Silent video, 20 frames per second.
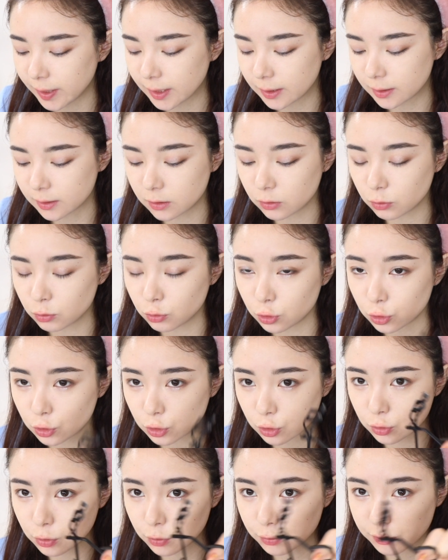每次就
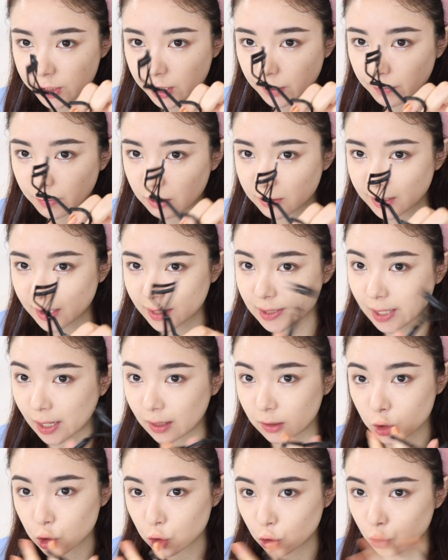是用睫毛夹夹
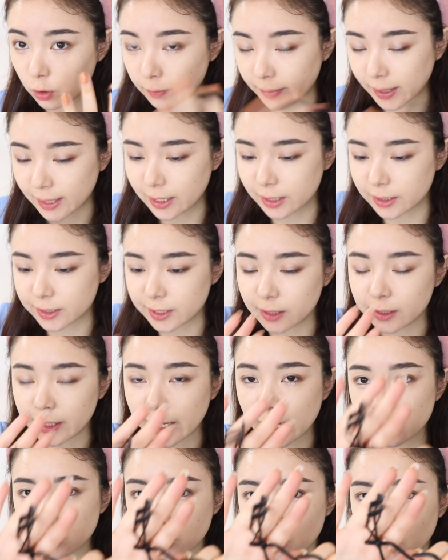的时候，会把眼线
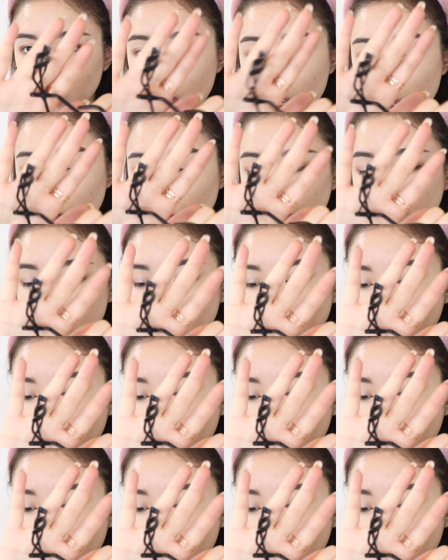带走。用